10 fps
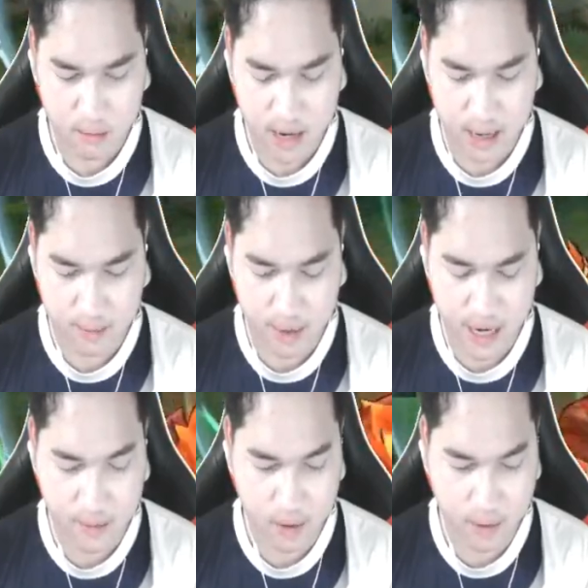bạn
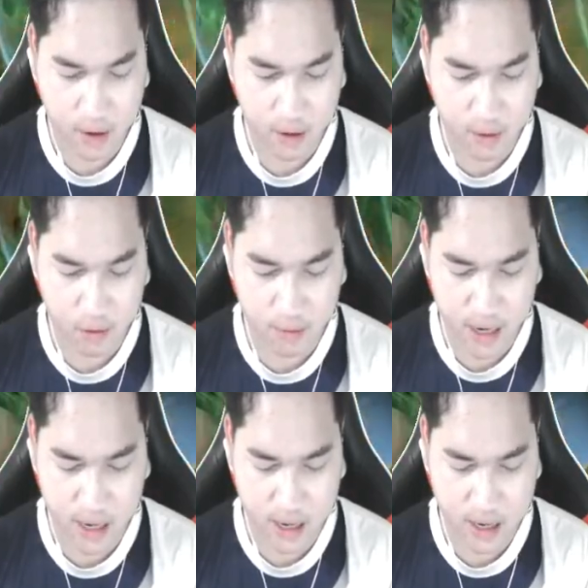men bóng pro kia đâu đuôi
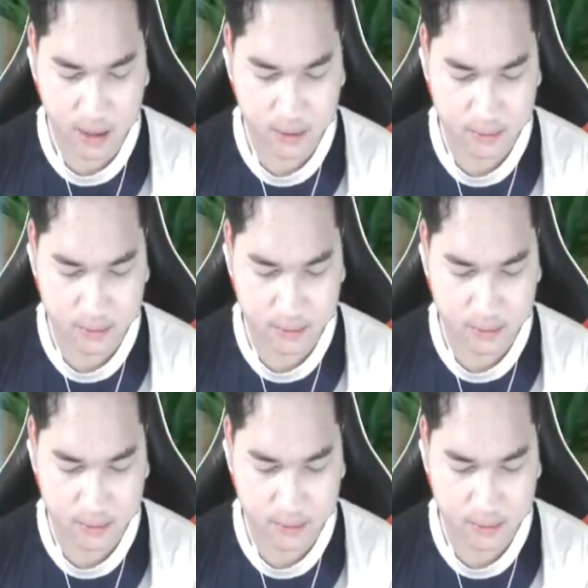men ai cơ